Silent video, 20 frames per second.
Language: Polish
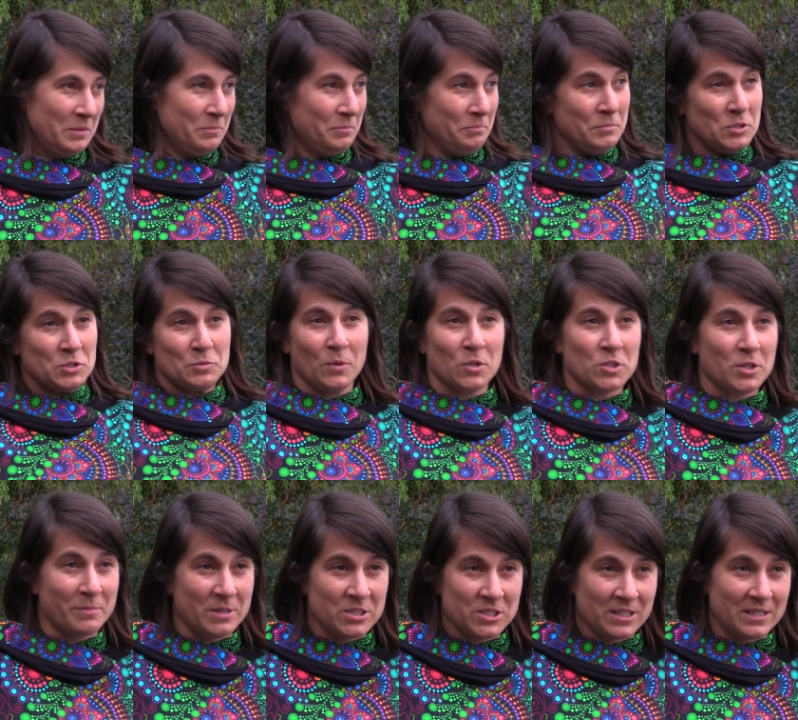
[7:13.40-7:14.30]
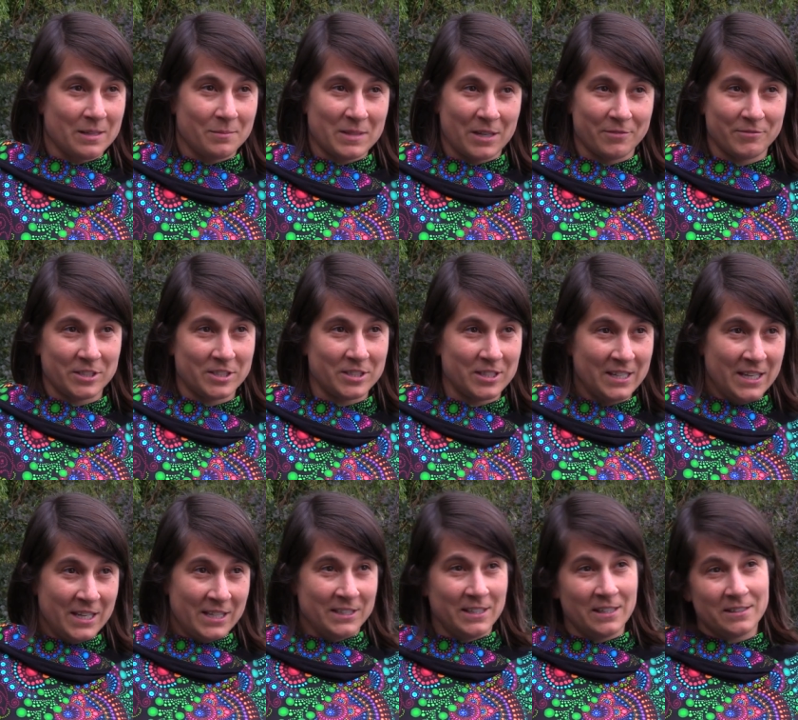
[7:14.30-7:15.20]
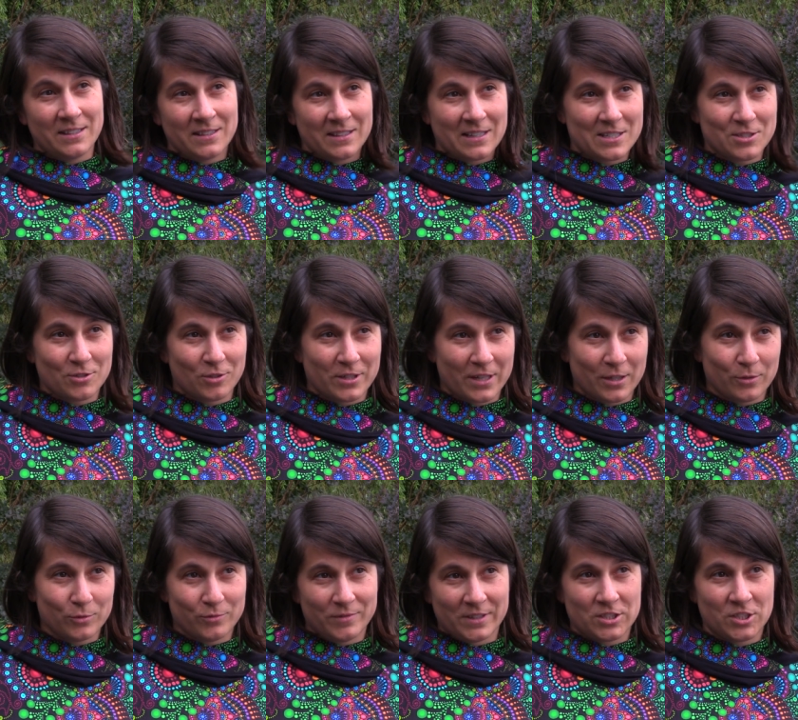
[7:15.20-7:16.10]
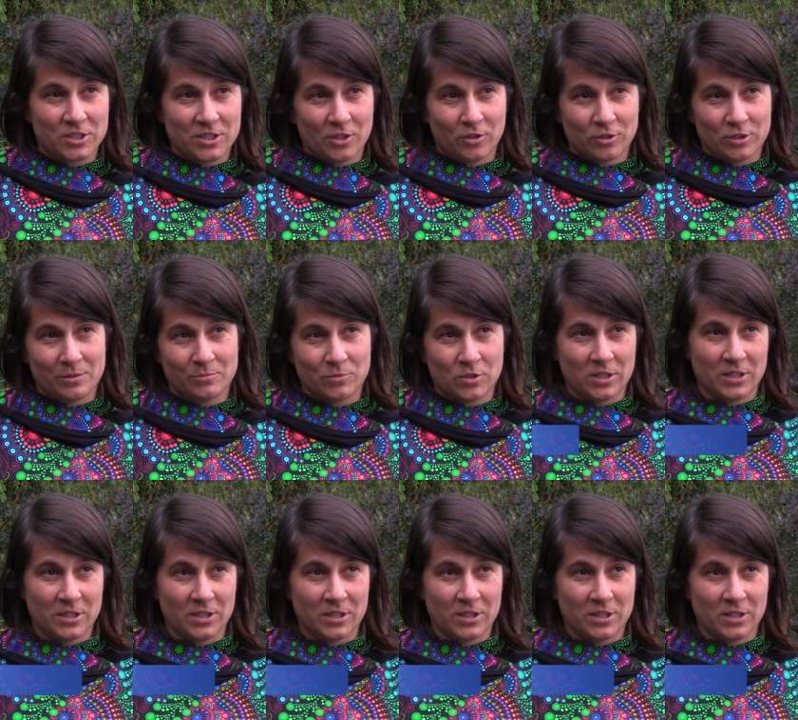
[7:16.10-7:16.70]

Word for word: E, być może będzie tam nawet jedynka z okręgu 28,